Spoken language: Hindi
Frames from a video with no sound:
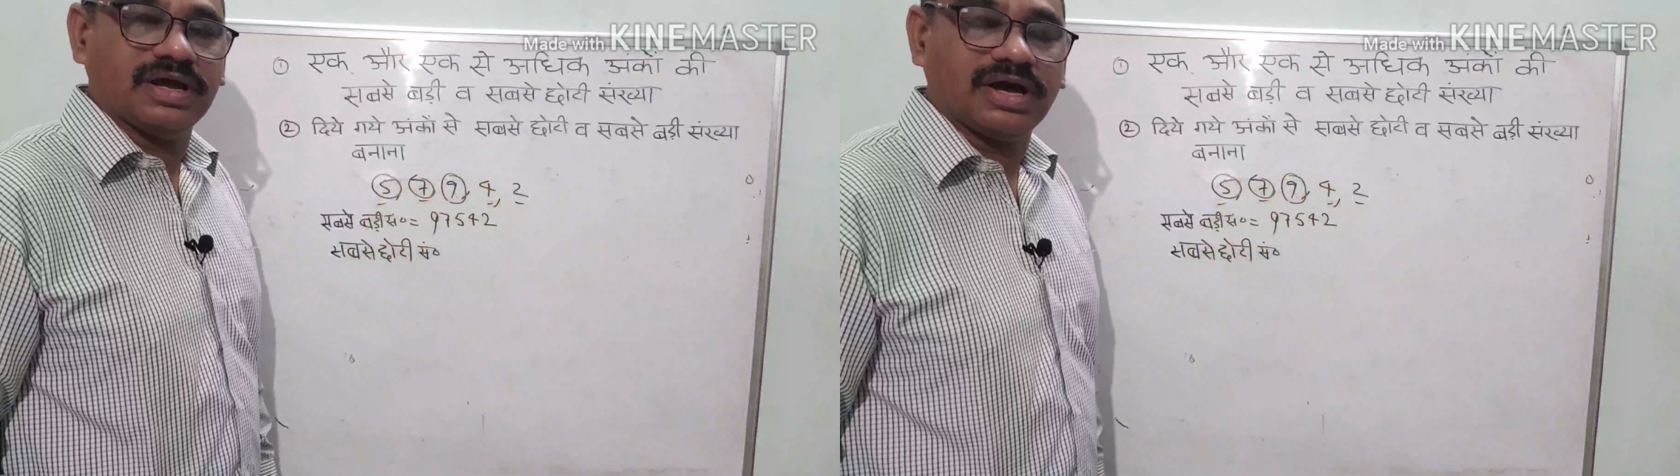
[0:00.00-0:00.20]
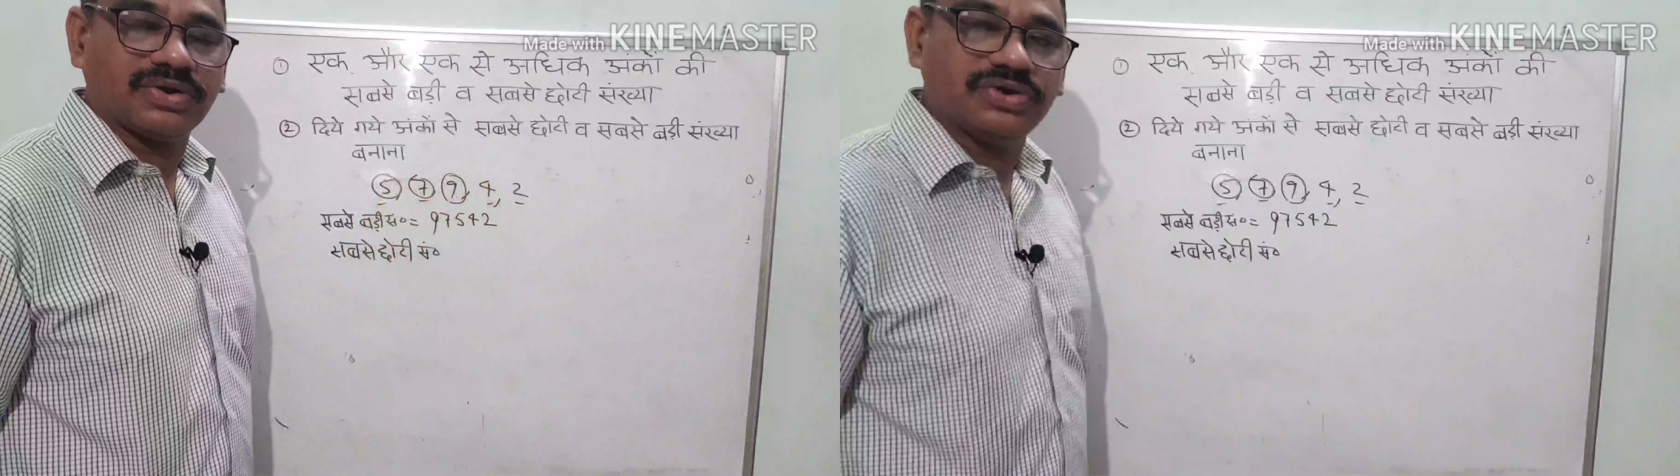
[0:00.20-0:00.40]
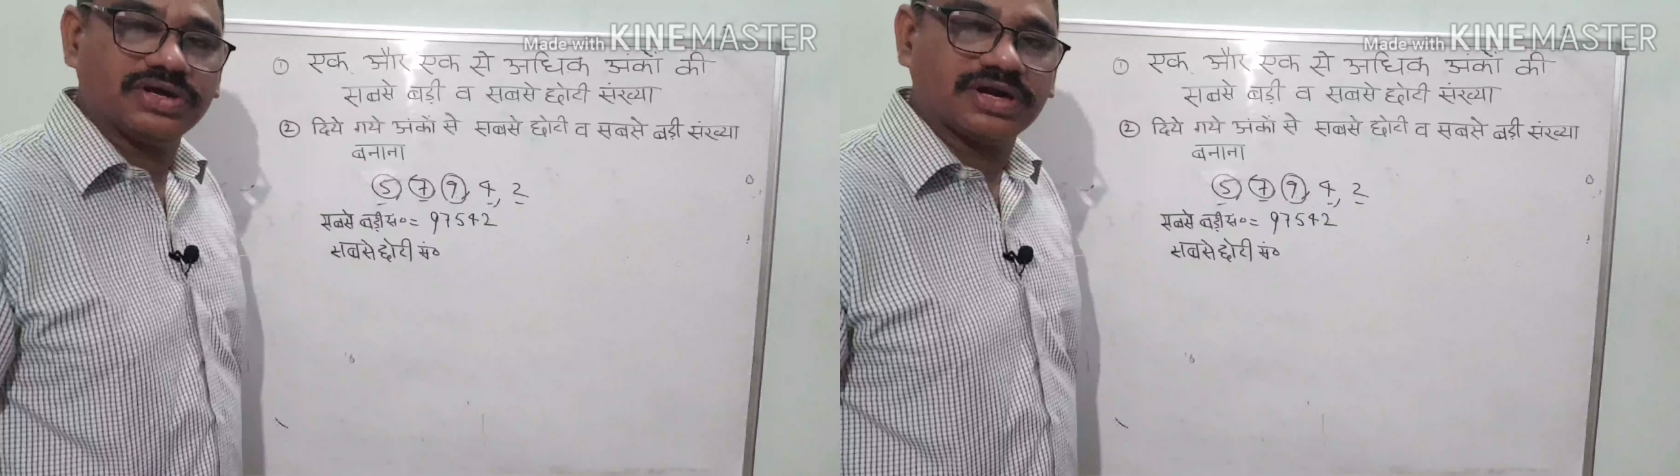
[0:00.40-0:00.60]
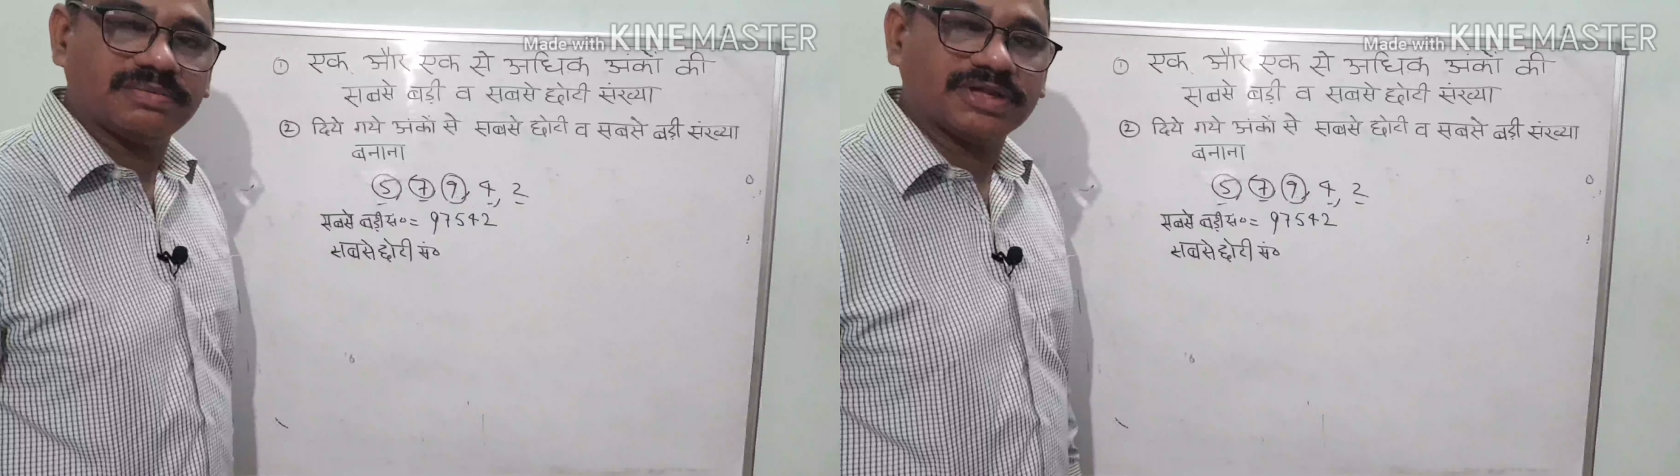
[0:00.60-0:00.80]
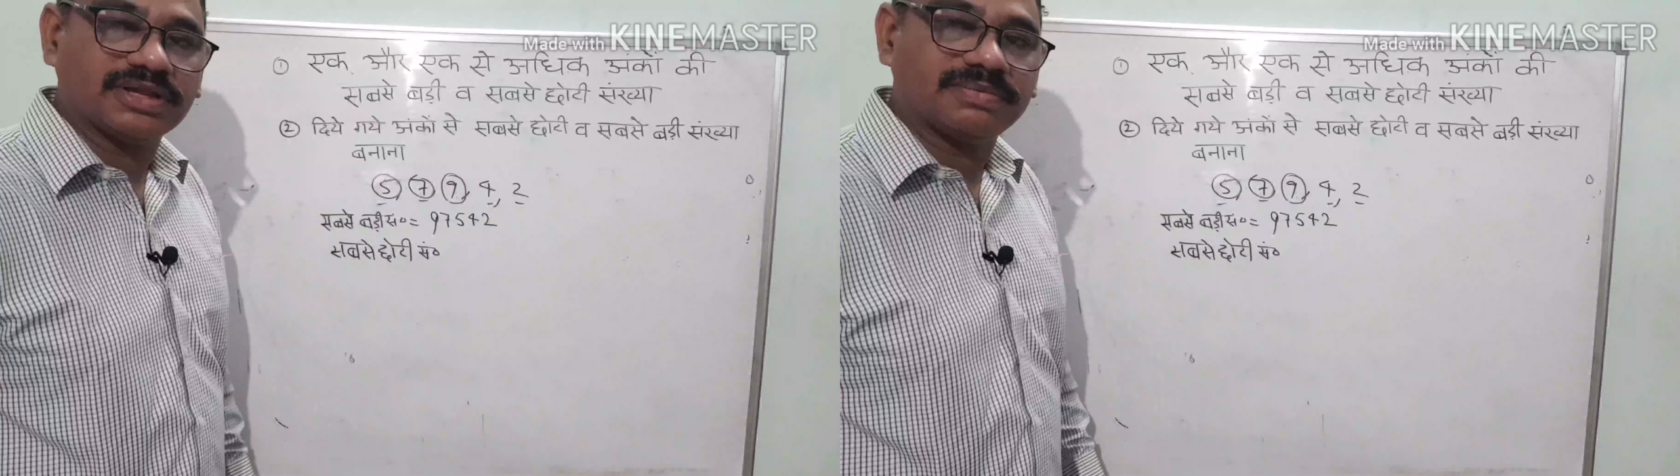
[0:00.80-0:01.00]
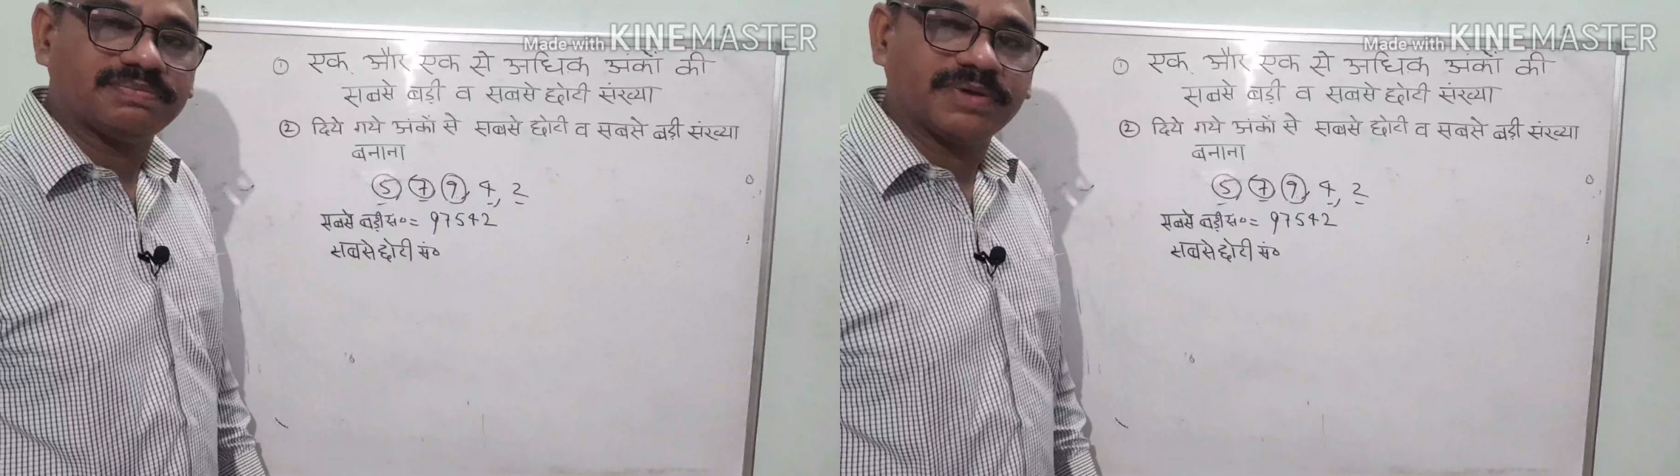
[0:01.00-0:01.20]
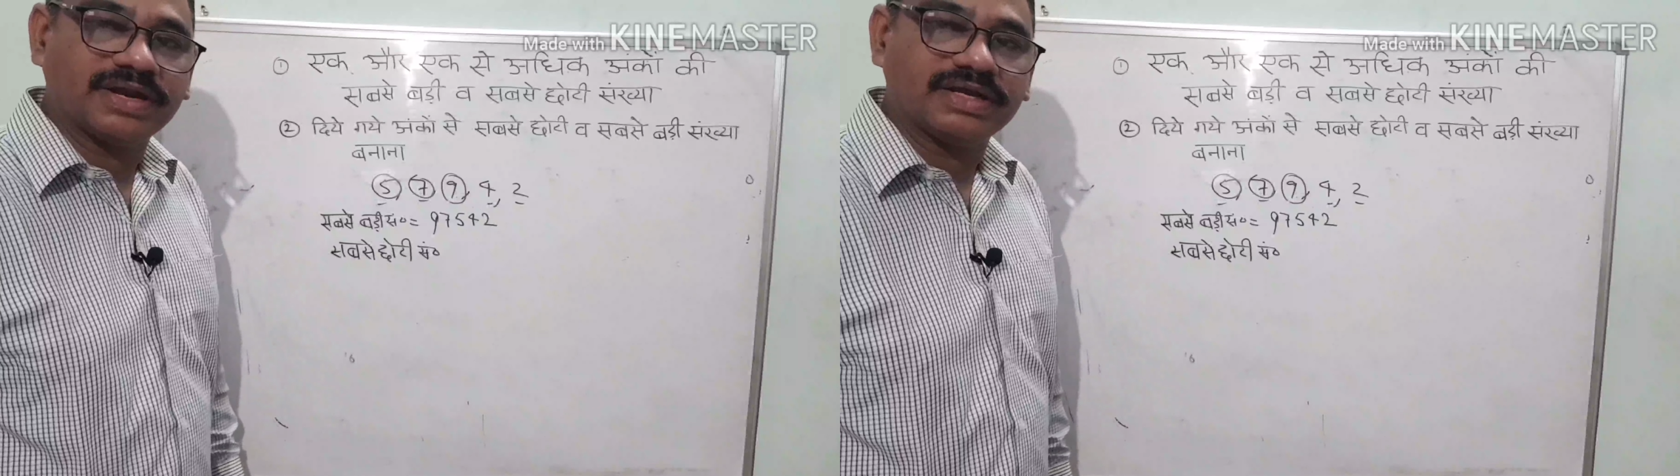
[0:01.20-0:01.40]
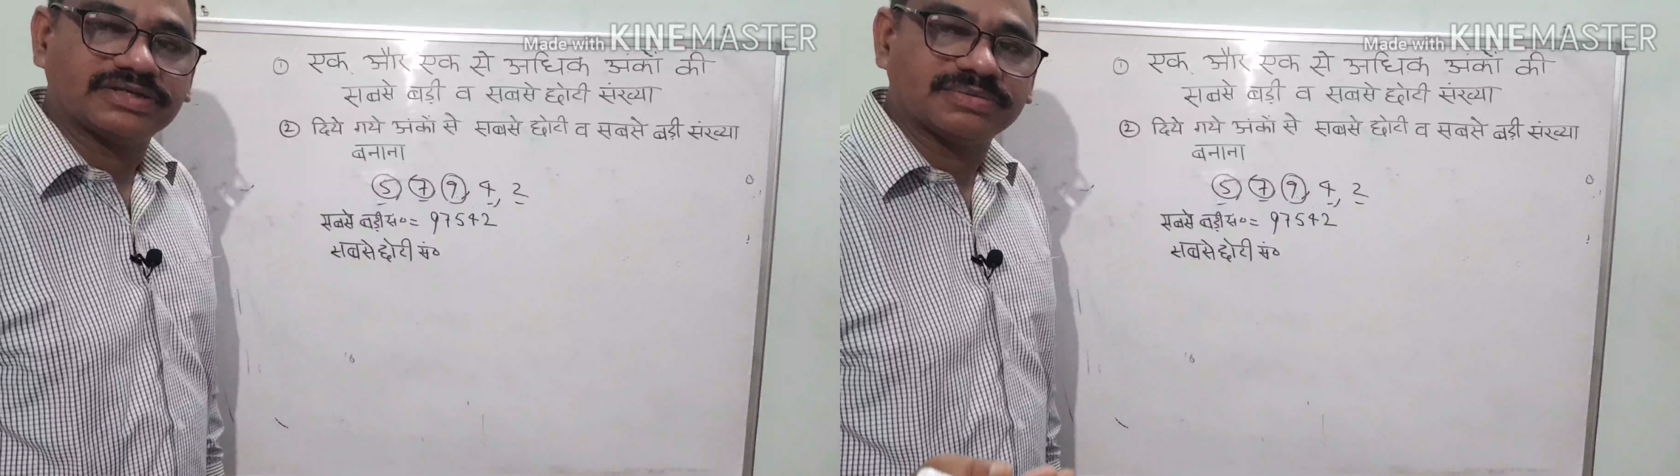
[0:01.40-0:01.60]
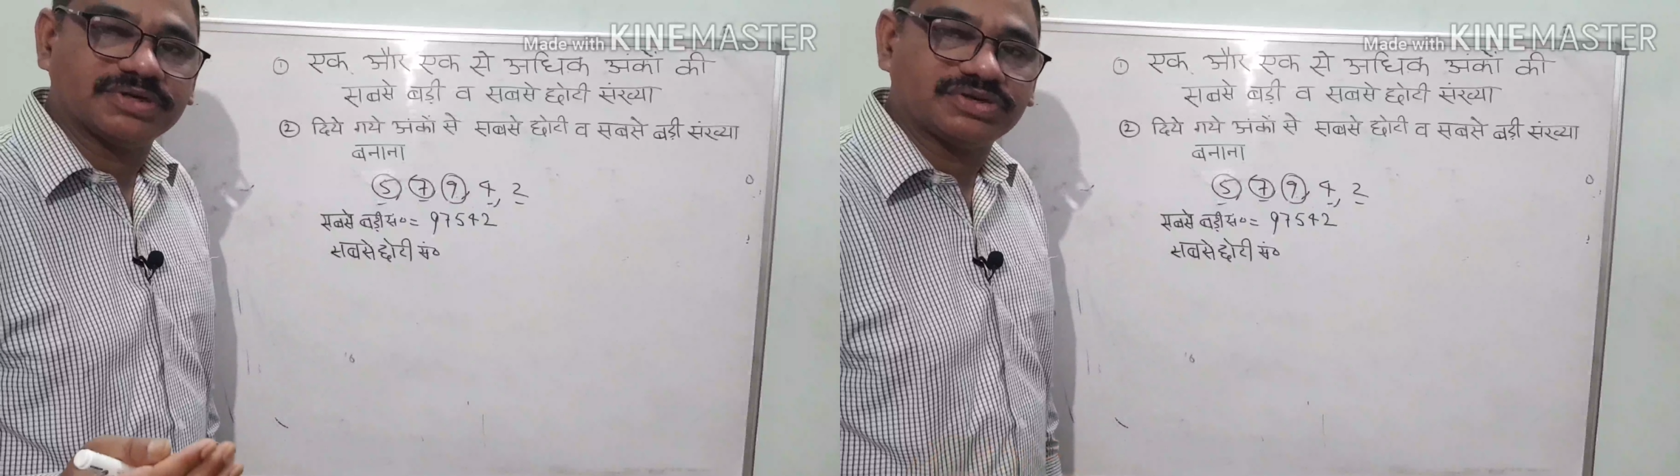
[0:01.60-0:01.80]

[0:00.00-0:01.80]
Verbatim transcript: आरोही क्रम मतलब पहले सबसे